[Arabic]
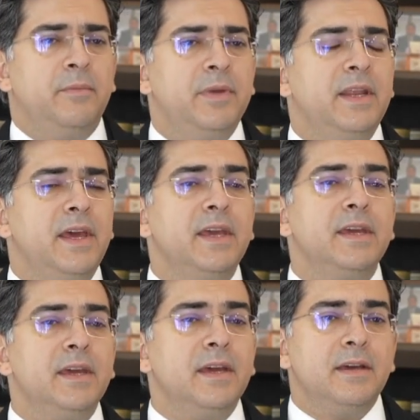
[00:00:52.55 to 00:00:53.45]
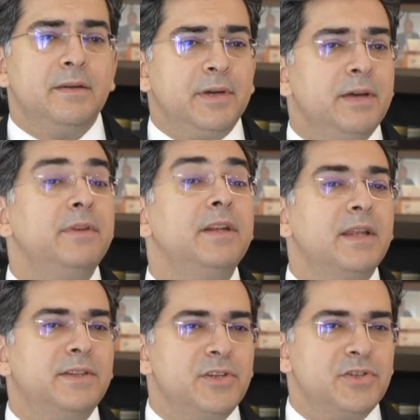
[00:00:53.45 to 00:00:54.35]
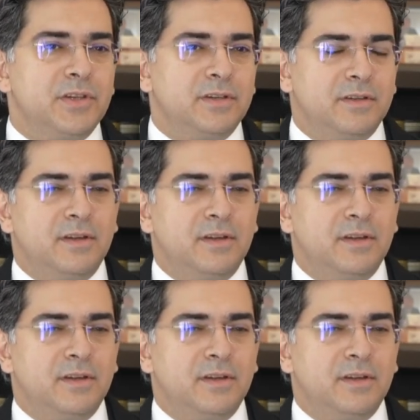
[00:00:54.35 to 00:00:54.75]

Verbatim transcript: بالنهاية بهمني النتيجة